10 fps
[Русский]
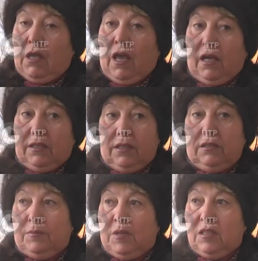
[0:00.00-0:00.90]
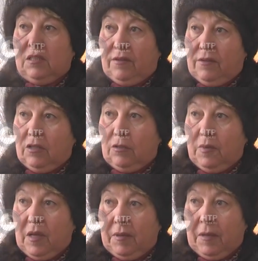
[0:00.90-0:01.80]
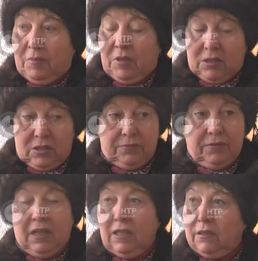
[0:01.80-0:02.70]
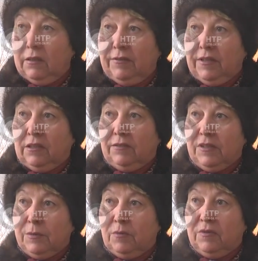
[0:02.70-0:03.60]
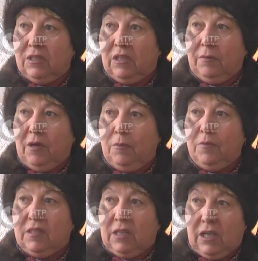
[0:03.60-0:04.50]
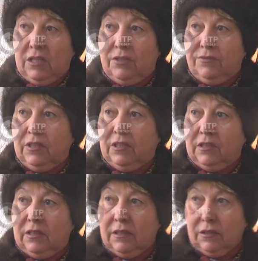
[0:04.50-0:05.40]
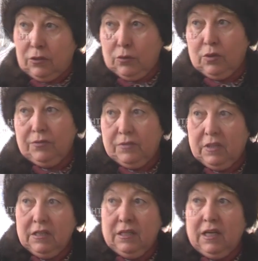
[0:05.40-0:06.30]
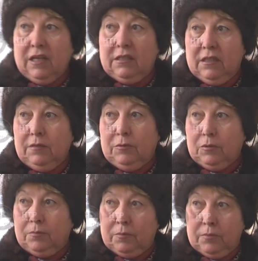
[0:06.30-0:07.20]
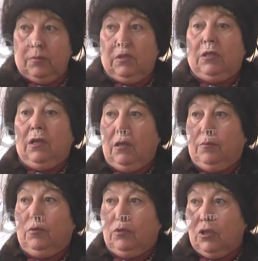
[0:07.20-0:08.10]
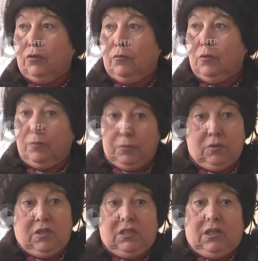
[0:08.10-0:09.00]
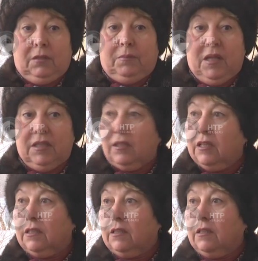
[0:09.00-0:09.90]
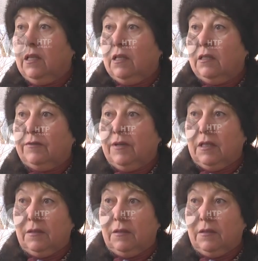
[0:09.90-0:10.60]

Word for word: Я хотела написать заявление. У меня я положила вклад 28 декабря. У меня заканчивается срок вклада. Я хотела, чтобы эти деньги получить к Новому году, потому что есть какие-то планы на эти деньги свои.